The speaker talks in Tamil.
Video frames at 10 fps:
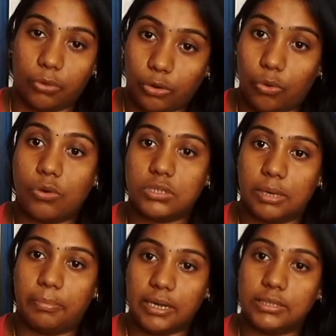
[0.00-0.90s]
ஒரு
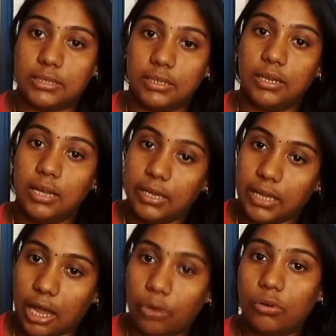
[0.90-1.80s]
கோர்ஸாக படித்து
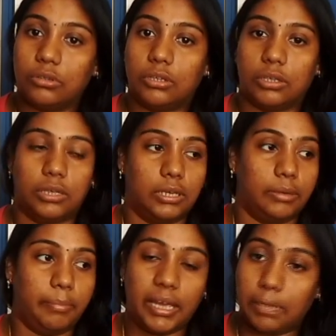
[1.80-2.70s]
யாரோ ஒரு
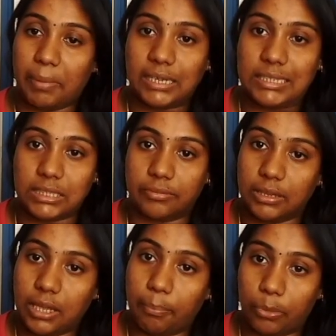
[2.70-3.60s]
மேக்கப் ஆர்டிஸ்ட்டை
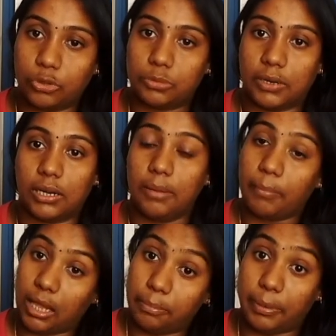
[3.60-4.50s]
வந்து அப்ரோச்
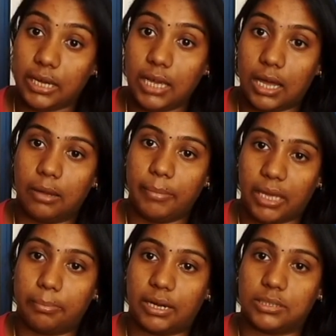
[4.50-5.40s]
பண்ணலாம் அது பெரிய
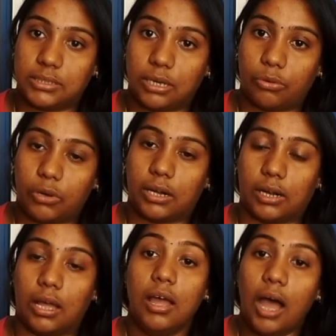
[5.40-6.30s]
மேக்கப் ஆர்டிஸ்ட்டாக கூட
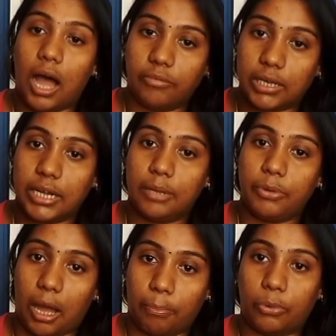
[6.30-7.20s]
இருக்கலாம் அவங்க கிட்ட
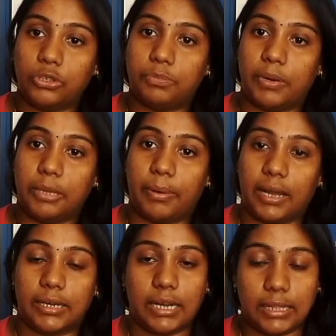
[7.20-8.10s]
போய் அப்ரோச் பண்ணி
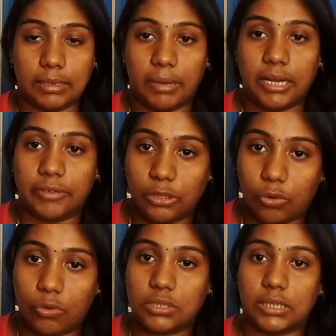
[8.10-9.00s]
பாருங்க நான் இந்த மாதிரி வந்து
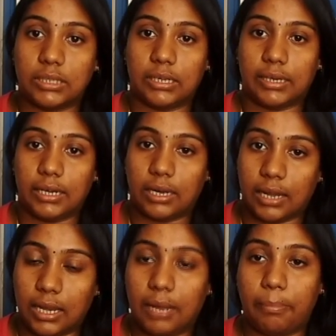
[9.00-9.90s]
கோர்ஸ் எடுத்திருக்கேன்
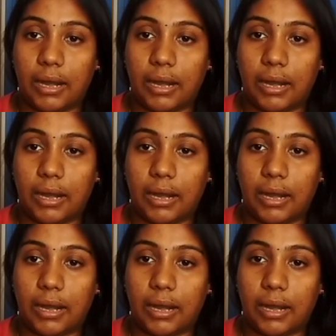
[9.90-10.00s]
நான் நல்லா